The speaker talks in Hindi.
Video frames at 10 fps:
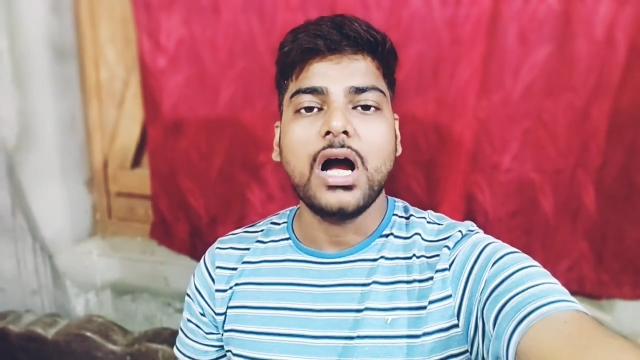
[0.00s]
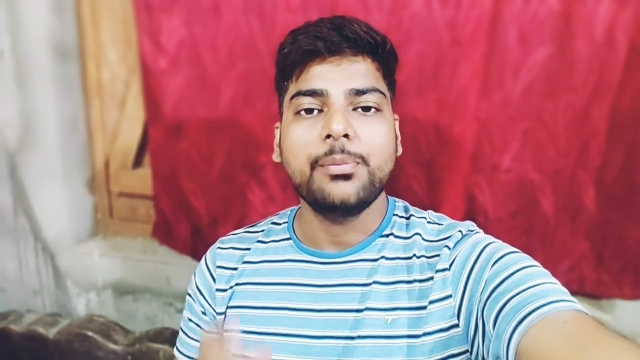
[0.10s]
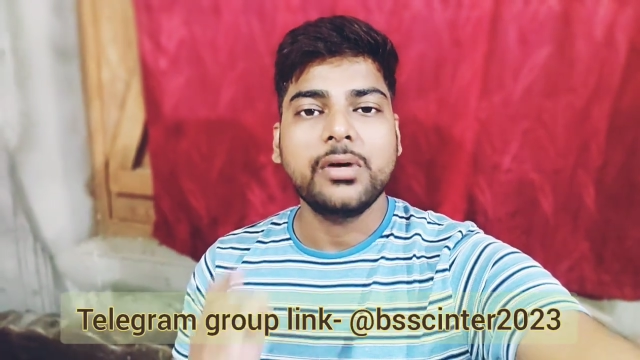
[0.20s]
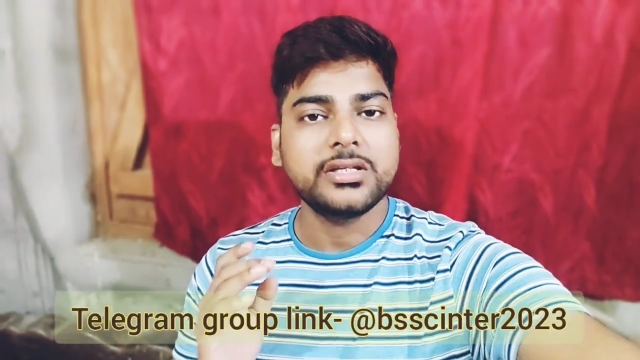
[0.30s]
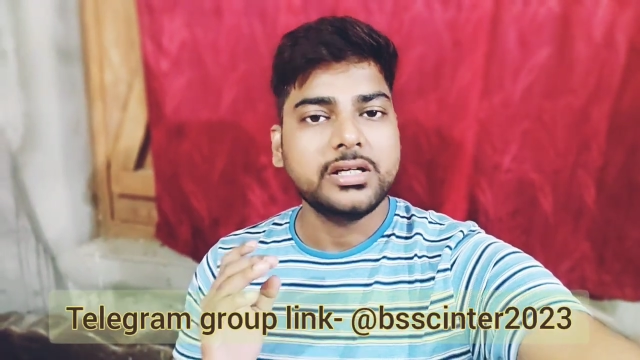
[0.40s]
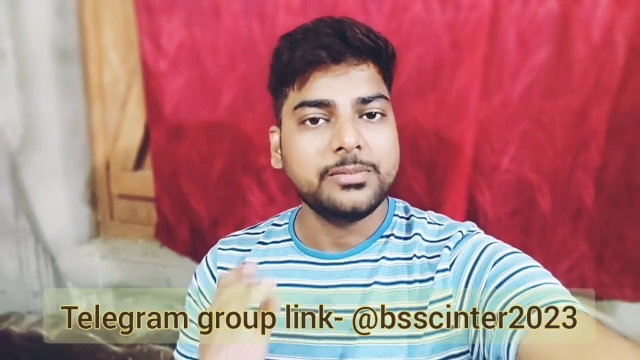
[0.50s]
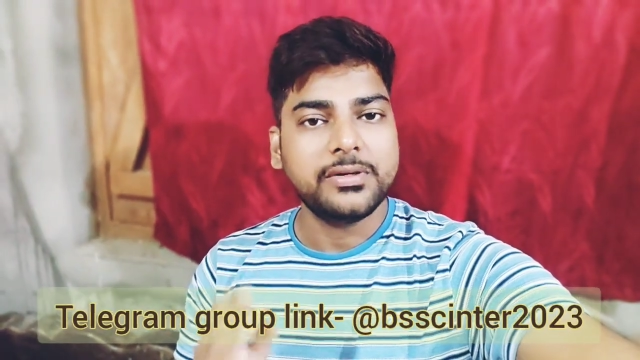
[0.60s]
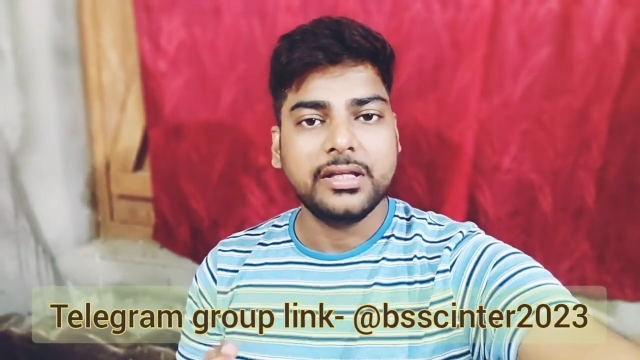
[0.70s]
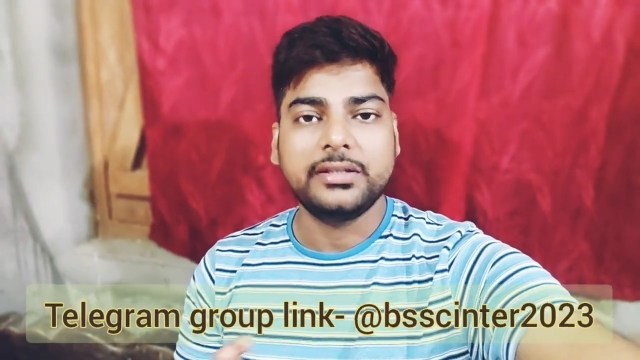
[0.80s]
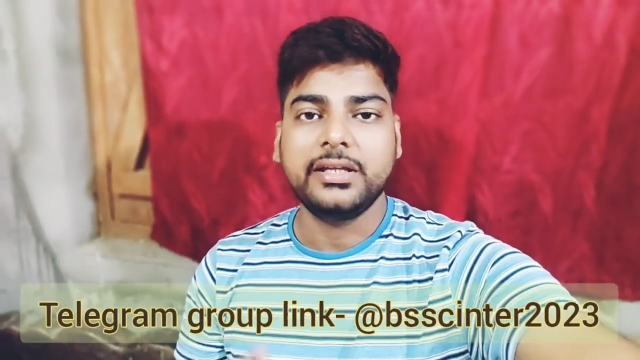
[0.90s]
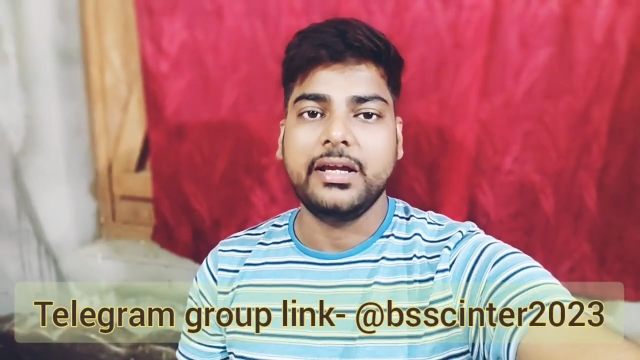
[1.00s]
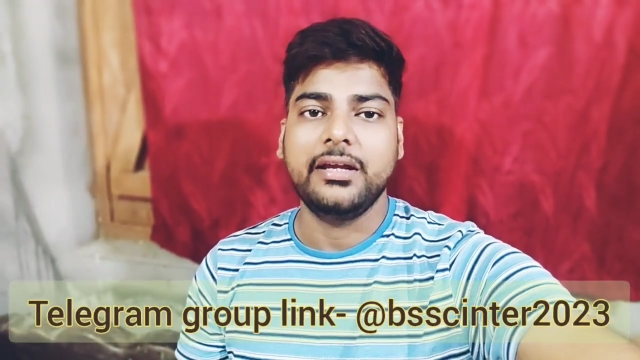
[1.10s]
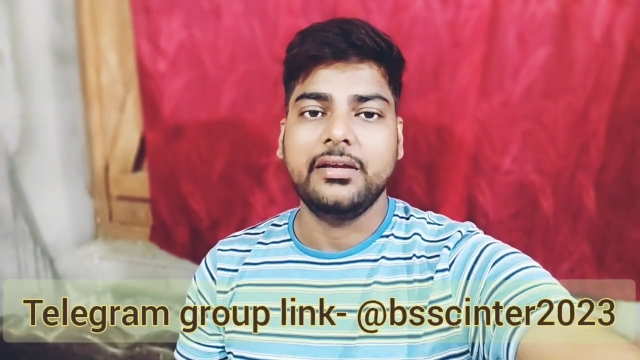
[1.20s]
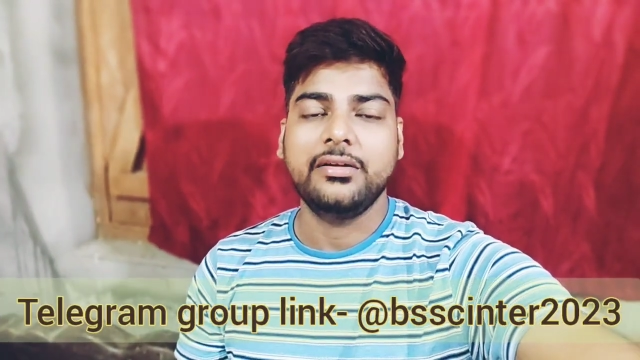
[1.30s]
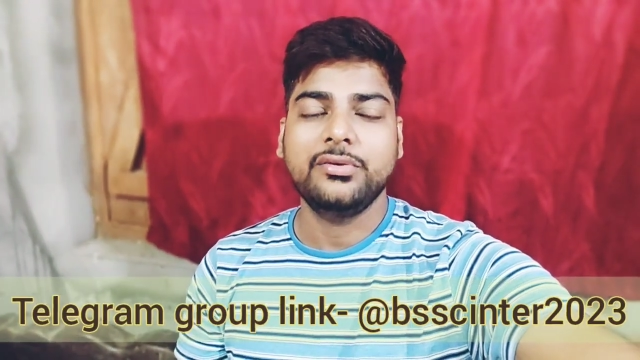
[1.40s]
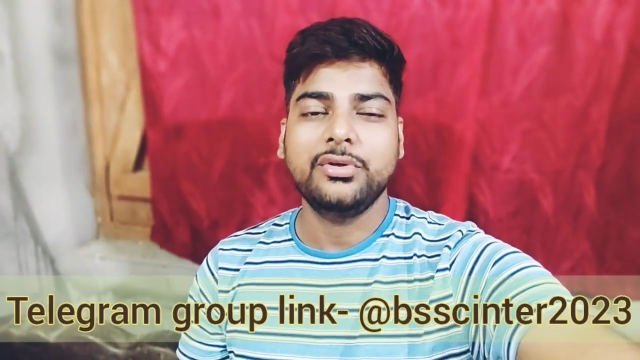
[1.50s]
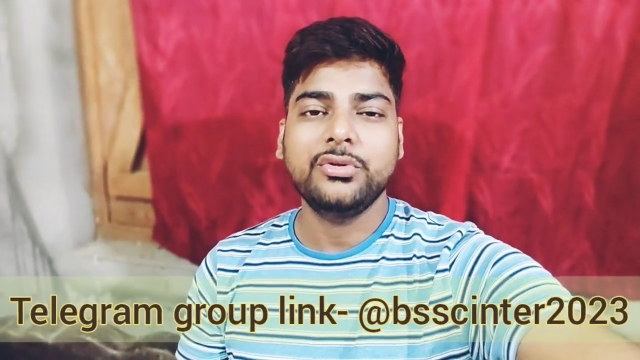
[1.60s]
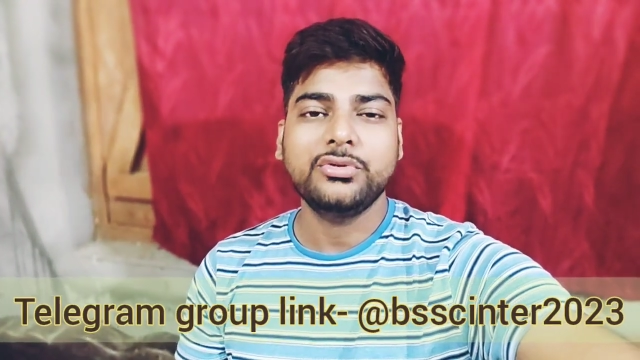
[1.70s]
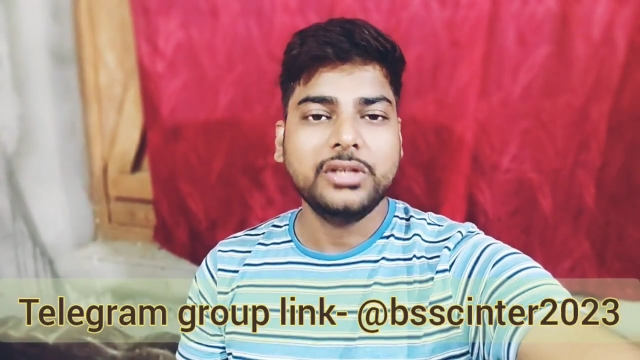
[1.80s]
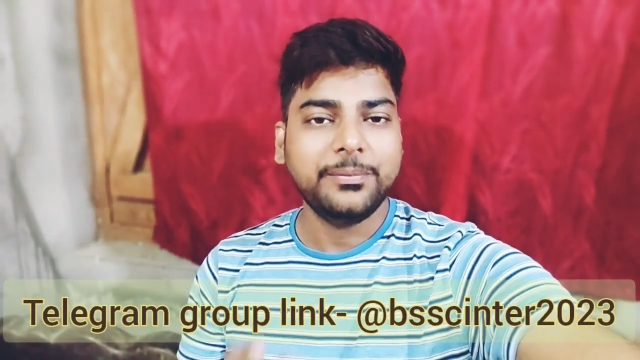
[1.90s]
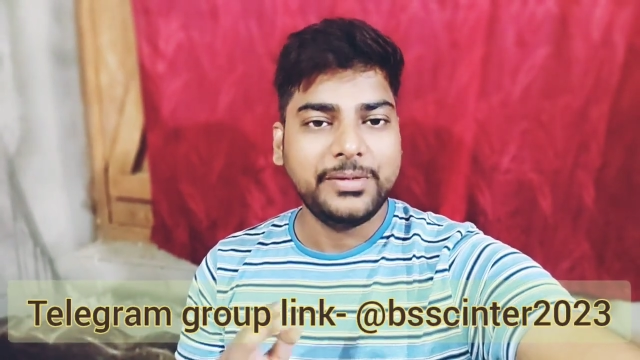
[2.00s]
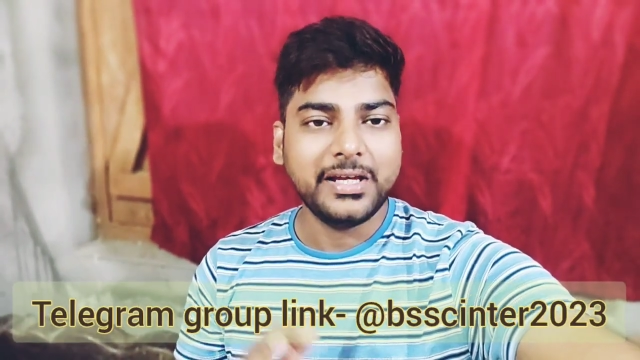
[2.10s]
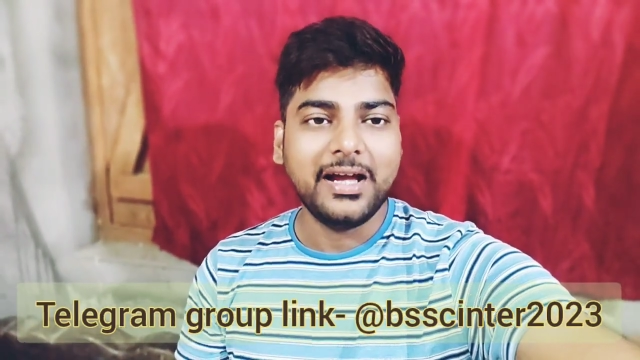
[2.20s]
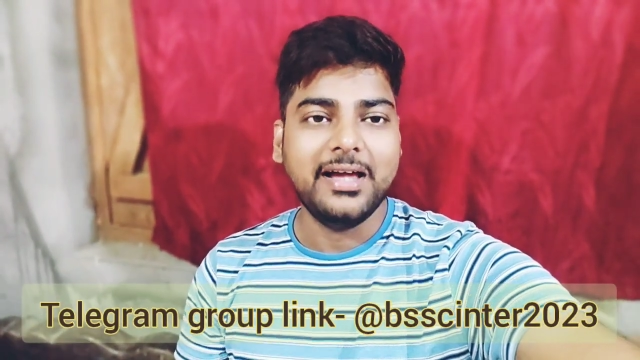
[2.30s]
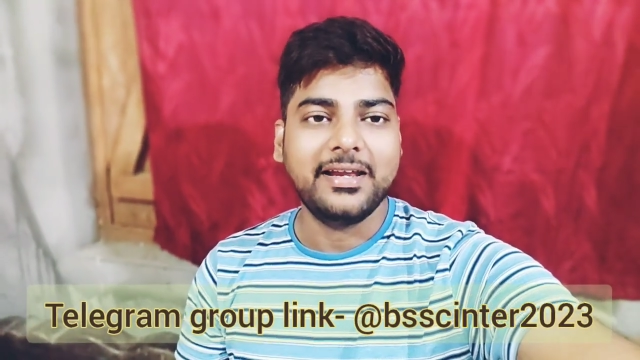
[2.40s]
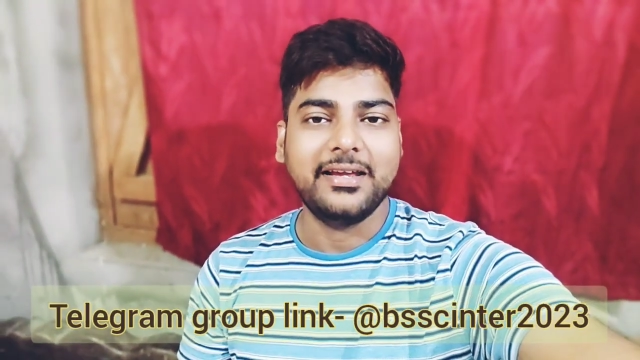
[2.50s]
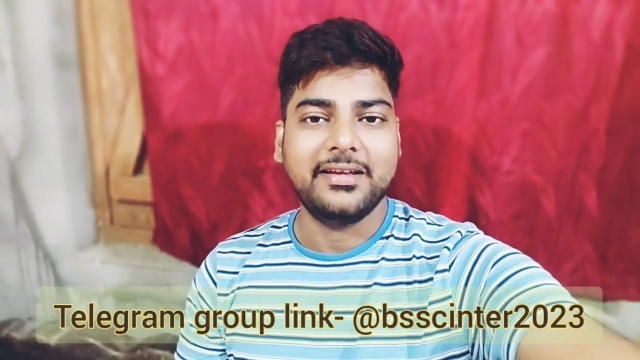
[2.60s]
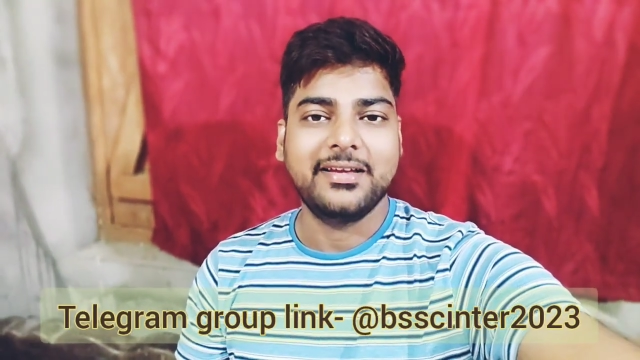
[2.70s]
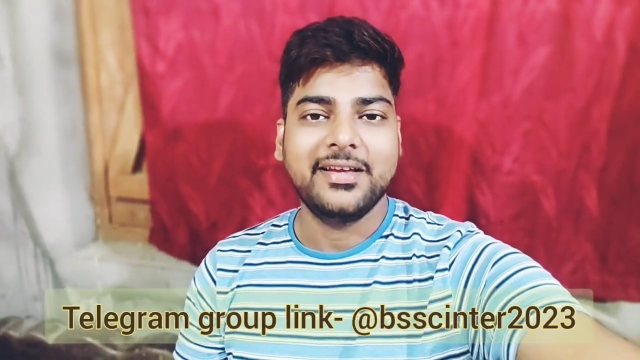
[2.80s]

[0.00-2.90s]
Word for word: आपका रिजल्ट बनना तय है क्योंकि दोस्तों ये बिहार है